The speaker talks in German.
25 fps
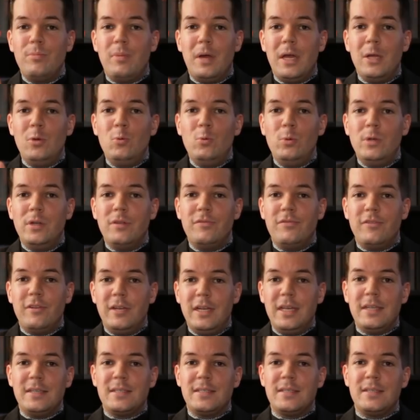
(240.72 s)
bei Louis de
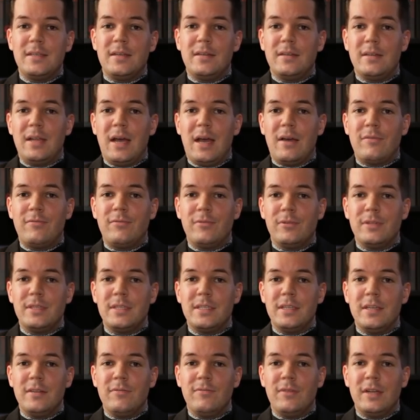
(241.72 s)
Finesse
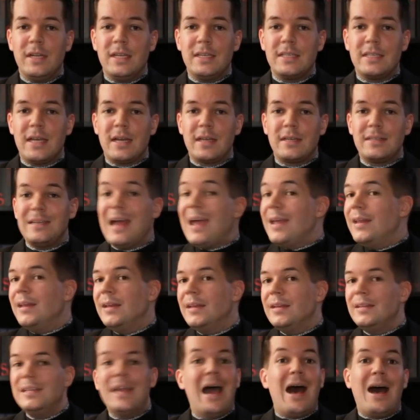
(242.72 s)
nachvollziehen, wenn er sagt,
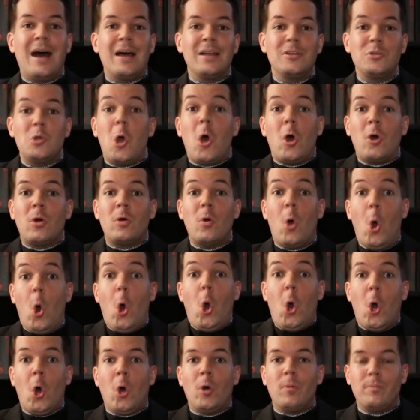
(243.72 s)
nein, ja, doch,
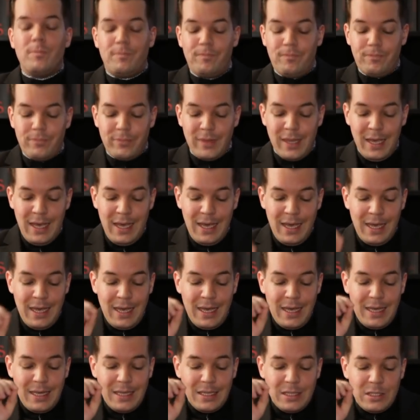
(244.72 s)
oh.
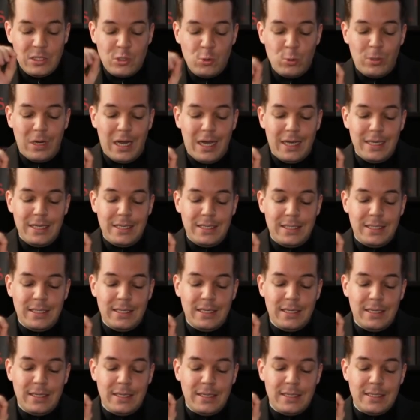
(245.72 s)

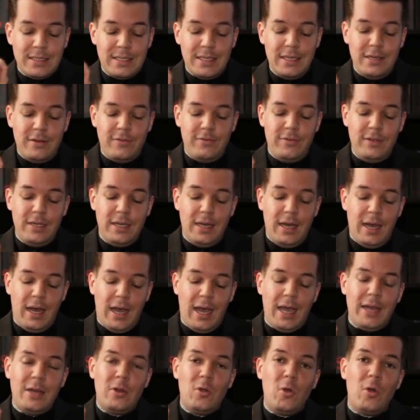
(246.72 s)
Zugleich sind wir
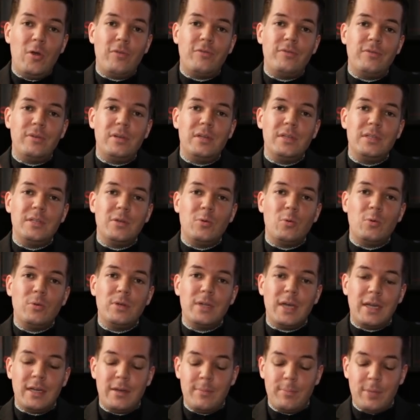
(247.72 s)
eine öffentliche
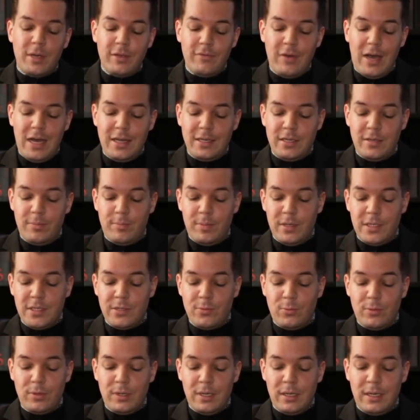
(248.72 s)
und eine private
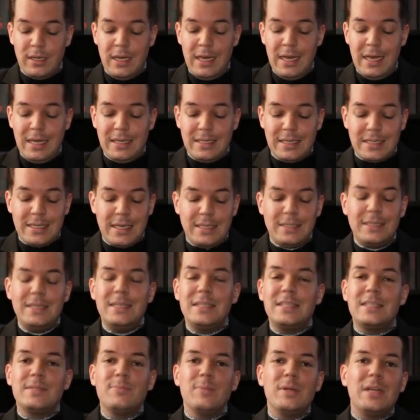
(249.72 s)
Person. Das hat
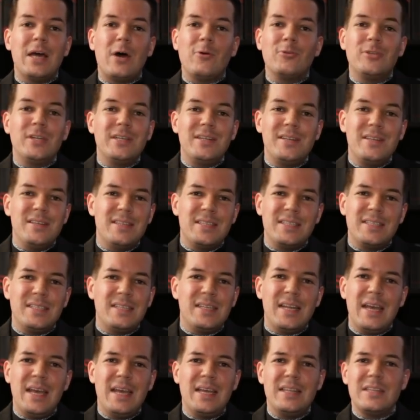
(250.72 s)
nichts mit
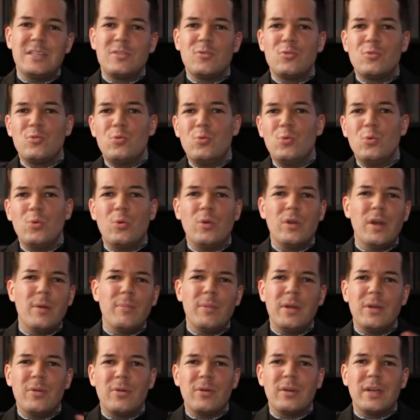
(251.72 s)
Authentizität zu tun oder
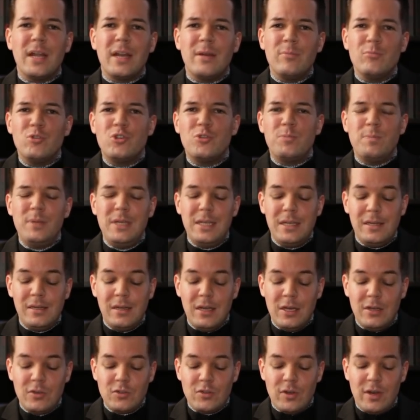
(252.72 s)
mit irgendeinem Spiel,
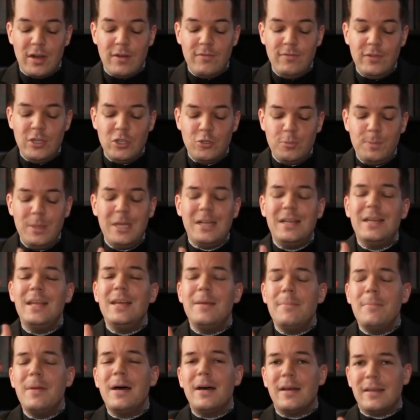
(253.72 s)
sondern wir spielen
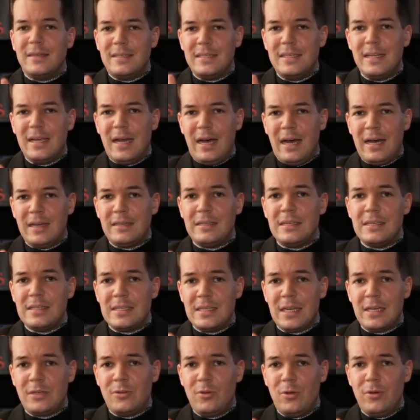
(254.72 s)
immer Theater,
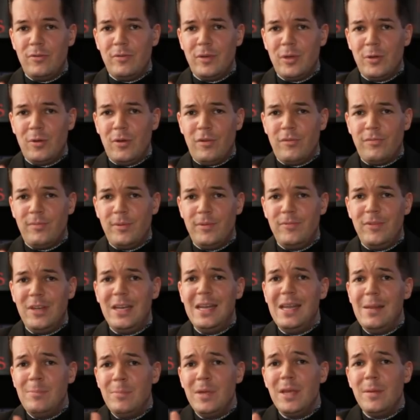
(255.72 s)
sagte Irving Goffman. Wir
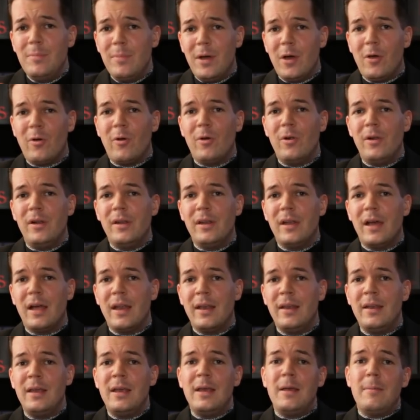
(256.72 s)
nehmen immer Rollen
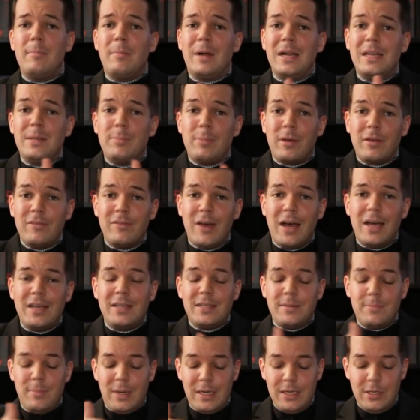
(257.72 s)
an, mal die
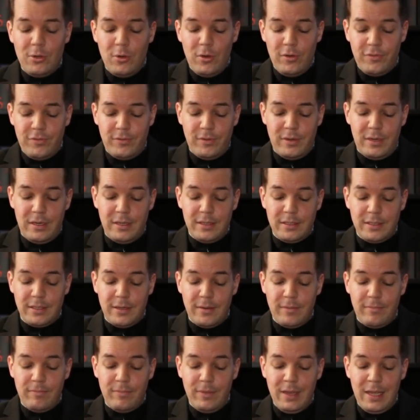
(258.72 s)
private, mal die öffentliche.